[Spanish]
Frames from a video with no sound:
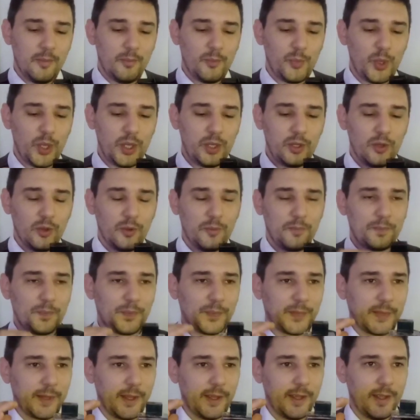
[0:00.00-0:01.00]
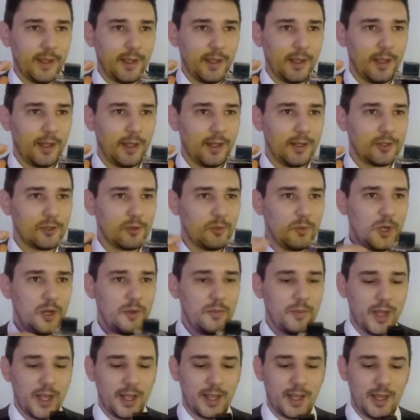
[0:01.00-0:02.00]
Pero esto eh, yo me lo
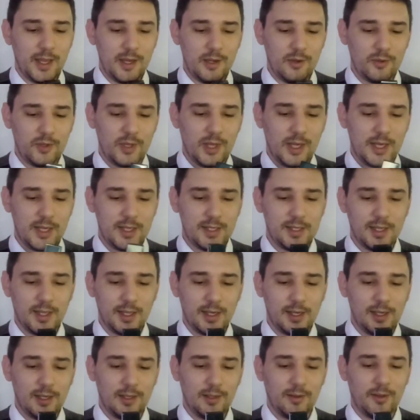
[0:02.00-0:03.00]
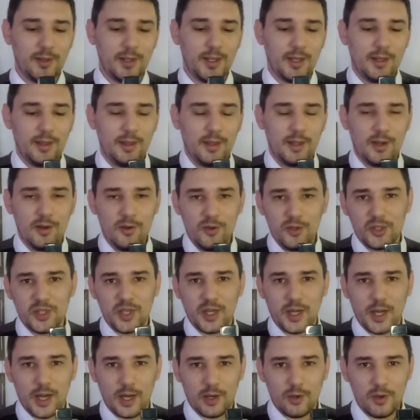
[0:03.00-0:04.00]
imagino utilizarla de,
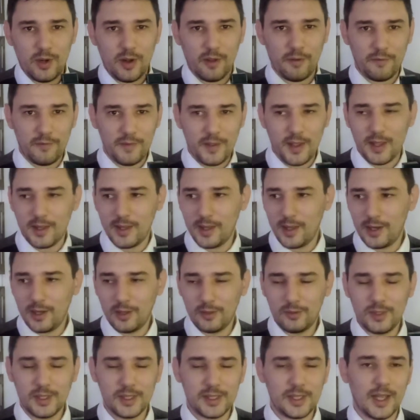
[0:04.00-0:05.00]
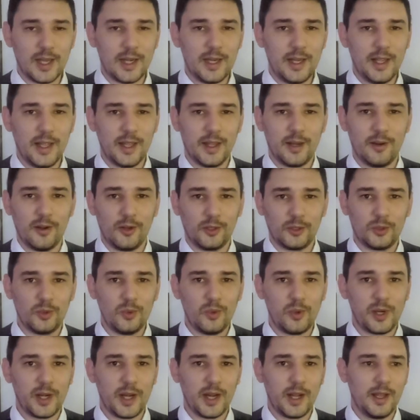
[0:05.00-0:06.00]
noche, en alguna fiesta, en alguna salida
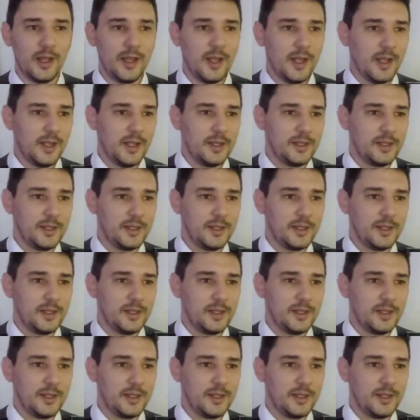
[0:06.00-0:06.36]
nocturna,